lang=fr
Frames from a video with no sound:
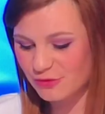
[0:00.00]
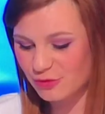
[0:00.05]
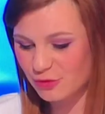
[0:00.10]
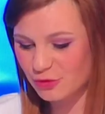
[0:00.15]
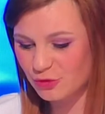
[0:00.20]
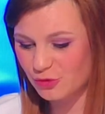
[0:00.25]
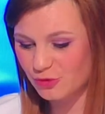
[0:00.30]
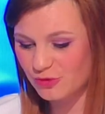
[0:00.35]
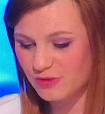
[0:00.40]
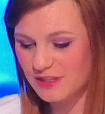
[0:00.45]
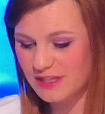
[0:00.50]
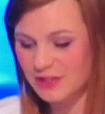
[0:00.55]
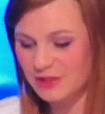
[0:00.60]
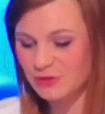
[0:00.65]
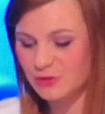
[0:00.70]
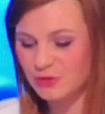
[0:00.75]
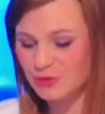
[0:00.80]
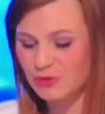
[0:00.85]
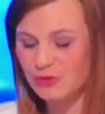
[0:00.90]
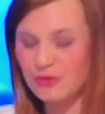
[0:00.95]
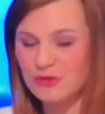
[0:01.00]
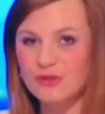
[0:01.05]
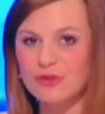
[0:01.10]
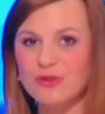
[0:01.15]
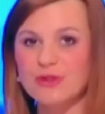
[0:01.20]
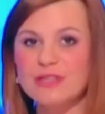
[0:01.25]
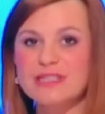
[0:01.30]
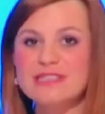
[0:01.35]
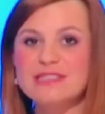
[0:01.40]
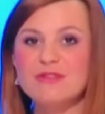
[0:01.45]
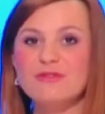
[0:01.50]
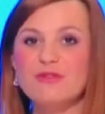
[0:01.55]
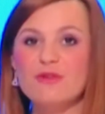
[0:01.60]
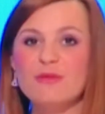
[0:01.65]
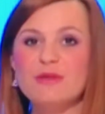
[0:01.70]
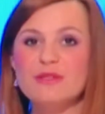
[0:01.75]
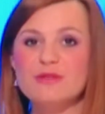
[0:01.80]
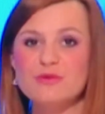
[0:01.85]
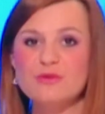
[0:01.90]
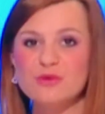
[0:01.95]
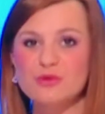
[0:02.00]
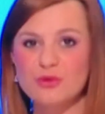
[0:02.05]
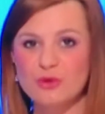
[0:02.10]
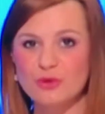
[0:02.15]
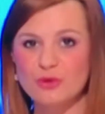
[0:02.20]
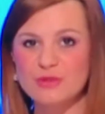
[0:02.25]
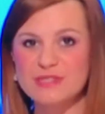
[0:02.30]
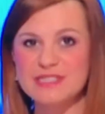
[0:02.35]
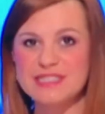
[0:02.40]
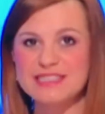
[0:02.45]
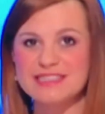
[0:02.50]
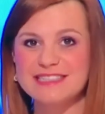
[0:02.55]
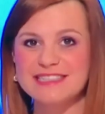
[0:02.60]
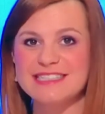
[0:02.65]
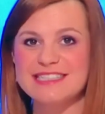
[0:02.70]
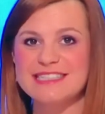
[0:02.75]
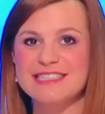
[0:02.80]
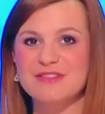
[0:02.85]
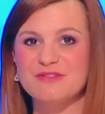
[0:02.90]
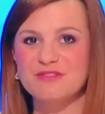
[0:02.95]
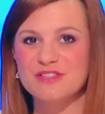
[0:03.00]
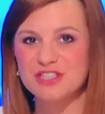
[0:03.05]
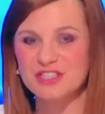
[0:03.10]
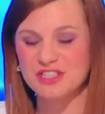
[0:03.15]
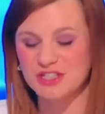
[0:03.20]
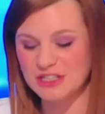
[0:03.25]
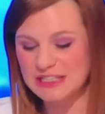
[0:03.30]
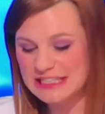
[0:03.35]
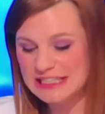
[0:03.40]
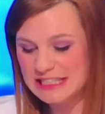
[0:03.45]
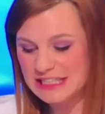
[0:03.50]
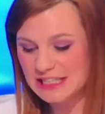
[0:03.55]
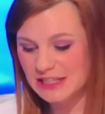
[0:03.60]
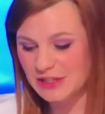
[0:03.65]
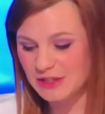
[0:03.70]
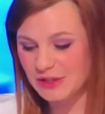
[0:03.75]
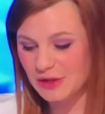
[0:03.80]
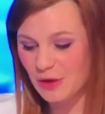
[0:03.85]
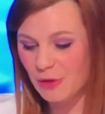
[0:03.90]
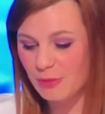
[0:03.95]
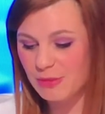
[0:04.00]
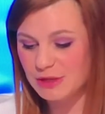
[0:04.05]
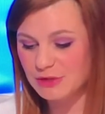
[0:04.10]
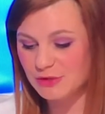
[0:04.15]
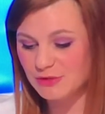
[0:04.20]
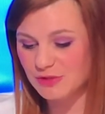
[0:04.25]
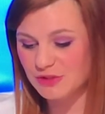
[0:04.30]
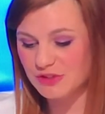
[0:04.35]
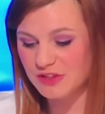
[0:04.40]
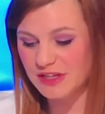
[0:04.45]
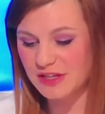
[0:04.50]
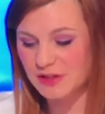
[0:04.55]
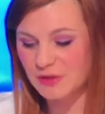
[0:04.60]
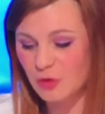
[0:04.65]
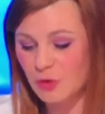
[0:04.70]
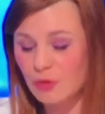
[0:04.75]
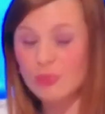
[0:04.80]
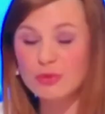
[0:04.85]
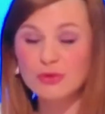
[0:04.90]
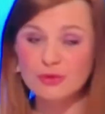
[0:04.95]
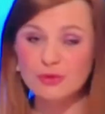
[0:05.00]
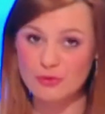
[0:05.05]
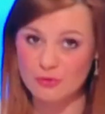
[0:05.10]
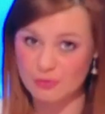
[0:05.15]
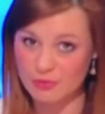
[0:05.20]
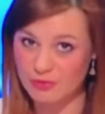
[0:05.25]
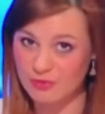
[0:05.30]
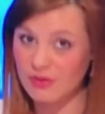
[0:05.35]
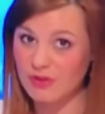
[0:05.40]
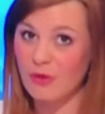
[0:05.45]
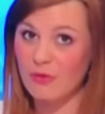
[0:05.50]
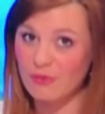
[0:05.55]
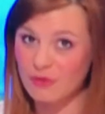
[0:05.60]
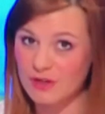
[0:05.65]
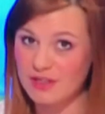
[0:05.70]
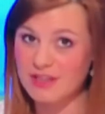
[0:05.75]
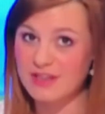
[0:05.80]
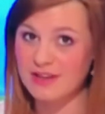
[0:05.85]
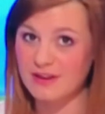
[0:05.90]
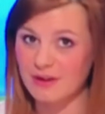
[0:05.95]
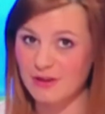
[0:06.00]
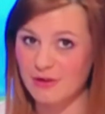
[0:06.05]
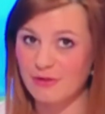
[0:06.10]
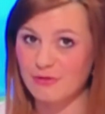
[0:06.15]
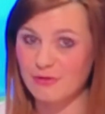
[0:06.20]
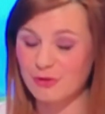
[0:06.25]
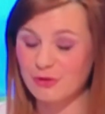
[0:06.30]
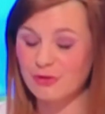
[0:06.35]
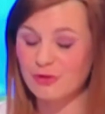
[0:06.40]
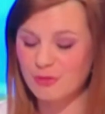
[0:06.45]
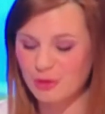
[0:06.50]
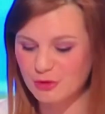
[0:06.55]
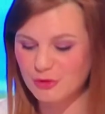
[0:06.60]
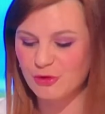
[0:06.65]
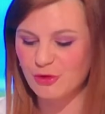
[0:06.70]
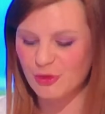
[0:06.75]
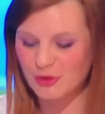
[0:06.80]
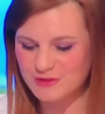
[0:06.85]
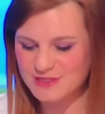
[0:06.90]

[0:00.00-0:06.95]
Vous retrouvez euh, toutes les informations sur le site qui s'affiche euh, en bas de votre écran, ou plutôt vous pouvez envoyer vos demandes de